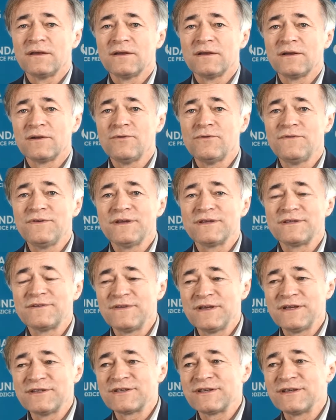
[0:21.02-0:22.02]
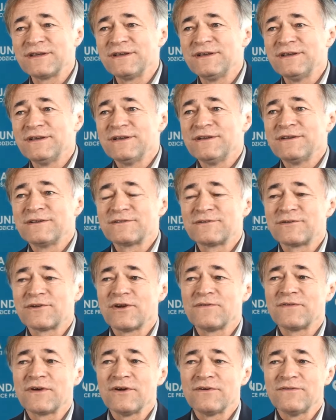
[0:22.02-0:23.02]
Y, głównie świeże,
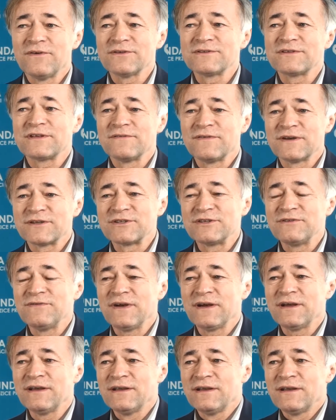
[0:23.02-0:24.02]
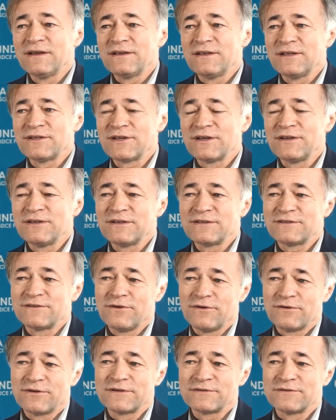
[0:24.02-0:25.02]
surowe owoce, warzywa. Jeżeli jest
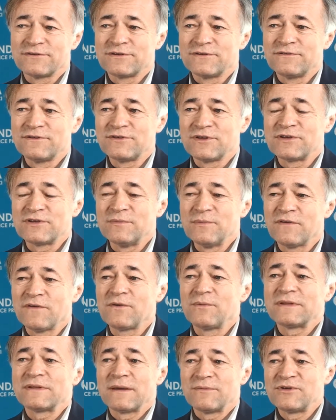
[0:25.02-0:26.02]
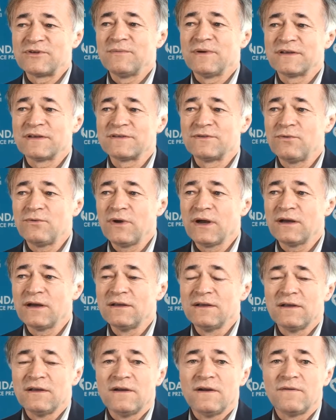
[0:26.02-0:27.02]
to okres oczywiście zimowy, bo tam zima jest długa,
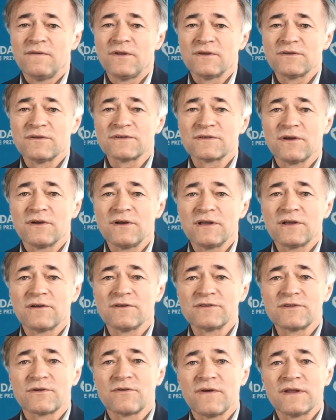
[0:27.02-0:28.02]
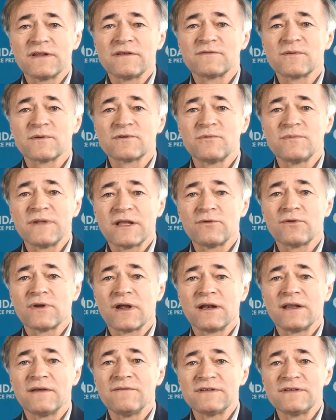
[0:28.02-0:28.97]
no to z kolei konserwowane w sposób naturalny.